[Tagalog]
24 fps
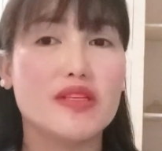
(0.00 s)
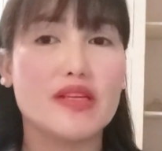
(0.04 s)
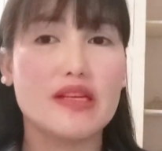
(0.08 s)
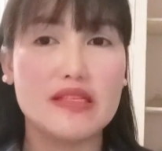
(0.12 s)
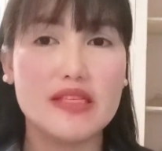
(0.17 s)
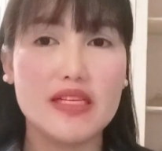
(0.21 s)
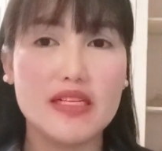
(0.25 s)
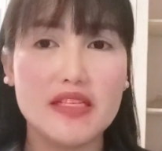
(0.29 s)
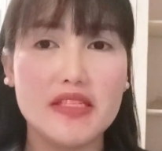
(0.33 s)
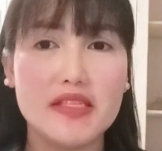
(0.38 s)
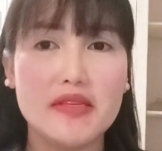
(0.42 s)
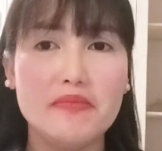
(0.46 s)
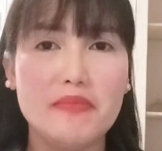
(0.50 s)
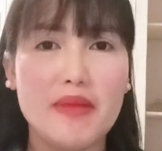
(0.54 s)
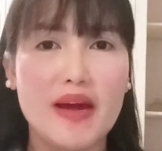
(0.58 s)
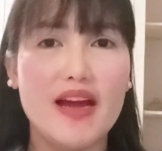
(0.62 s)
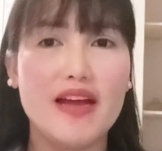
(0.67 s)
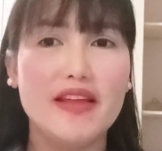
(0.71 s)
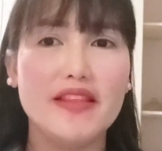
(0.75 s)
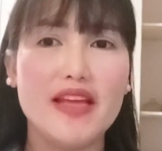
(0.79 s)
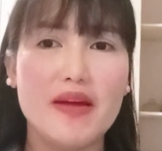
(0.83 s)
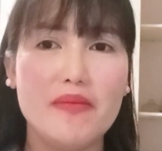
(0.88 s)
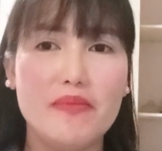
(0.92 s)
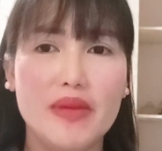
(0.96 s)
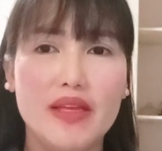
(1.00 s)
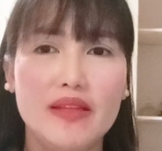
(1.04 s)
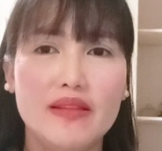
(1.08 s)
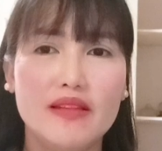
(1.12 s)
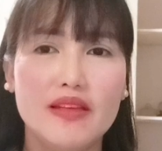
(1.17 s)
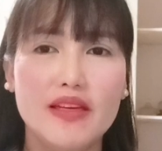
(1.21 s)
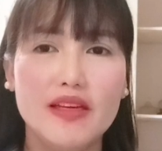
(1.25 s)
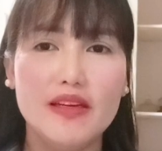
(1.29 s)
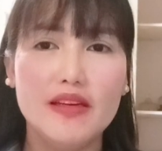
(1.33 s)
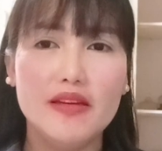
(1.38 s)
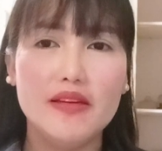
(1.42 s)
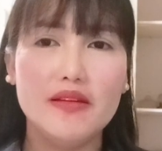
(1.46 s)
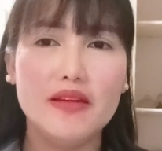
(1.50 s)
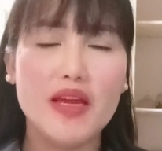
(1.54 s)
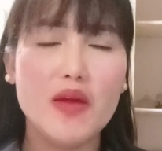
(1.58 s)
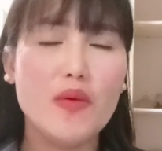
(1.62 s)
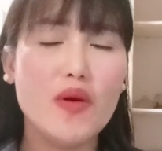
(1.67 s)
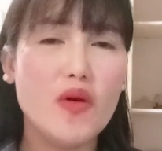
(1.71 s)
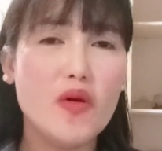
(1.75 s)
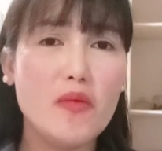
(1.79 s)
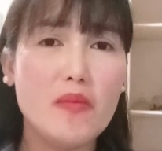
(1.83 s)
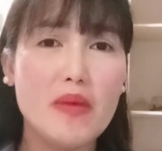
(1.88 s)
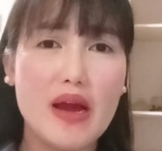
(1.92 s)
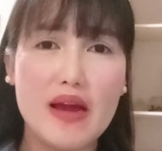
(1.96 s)
Kasi sa simbahan namin,
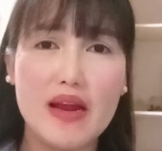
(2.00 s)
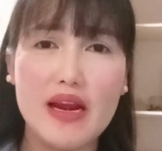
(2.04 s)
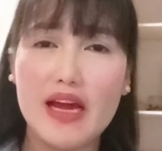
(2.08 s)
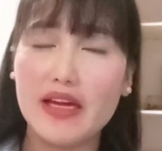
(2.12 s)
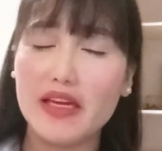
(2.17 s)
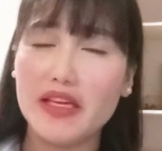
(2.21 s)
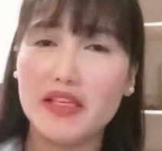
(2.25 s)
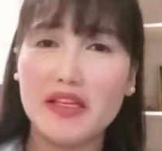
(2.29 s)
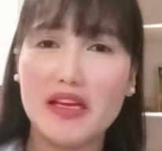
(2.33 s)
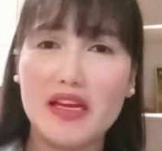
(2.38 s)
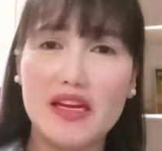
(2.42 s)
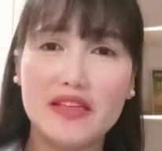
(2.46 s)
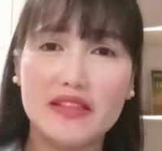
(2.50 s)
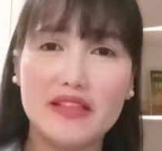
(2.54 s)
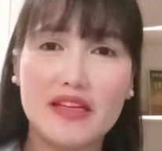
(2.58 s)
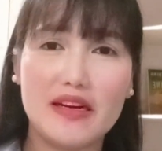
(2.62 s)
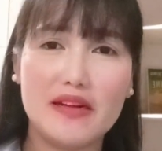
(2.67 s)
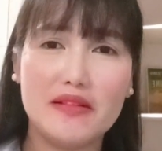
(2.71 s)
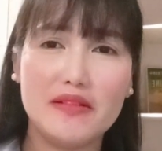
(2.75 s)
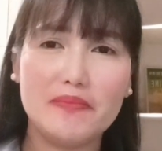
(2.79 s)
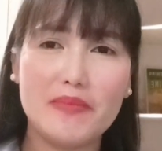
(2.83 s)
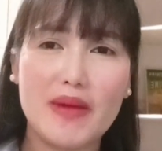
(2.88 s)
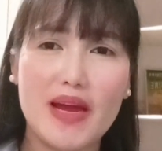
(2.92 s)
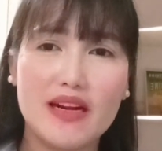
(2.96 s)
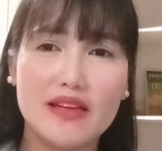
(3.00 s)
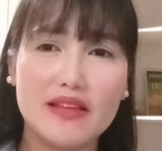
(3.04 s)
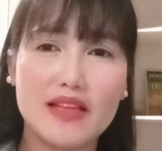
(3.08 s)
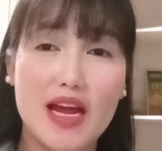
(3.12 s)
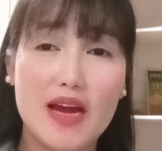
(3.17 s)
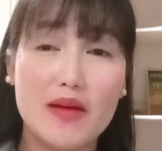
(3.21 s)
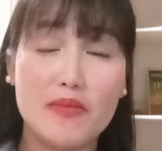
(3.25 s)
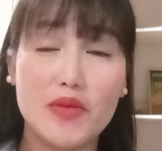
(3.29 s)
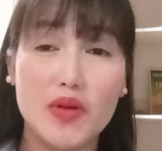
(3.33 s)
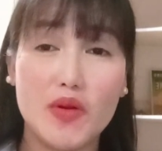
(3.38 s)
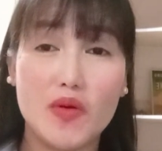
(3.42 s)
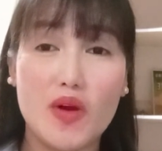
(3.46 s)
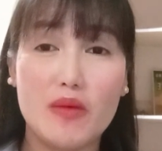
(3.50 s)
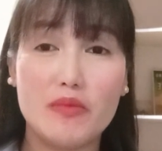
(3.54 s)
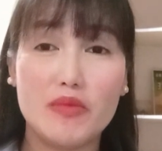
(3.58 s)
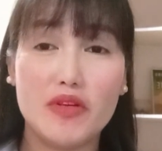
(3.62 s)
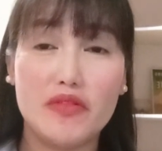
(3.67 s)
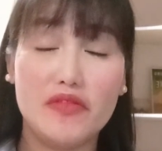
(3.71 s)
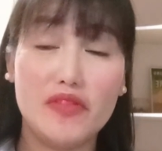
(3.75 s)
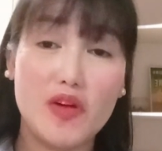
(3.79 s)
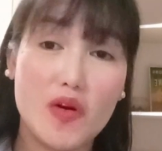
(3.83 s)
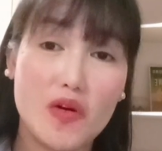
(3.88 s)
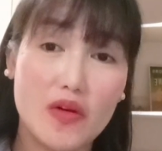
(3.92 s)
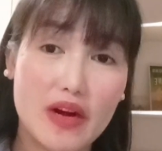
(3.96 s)
ewan ko ba, lagi na lang na, parang naamoy ko amoy
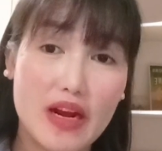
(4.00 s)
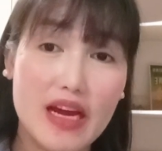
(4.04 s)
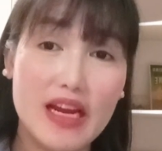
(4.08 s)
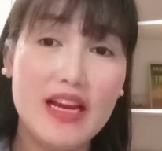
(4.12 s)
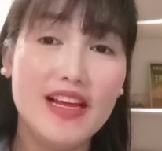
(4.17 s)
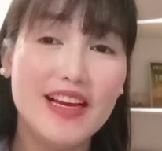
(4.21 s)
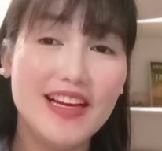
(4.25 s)
floral.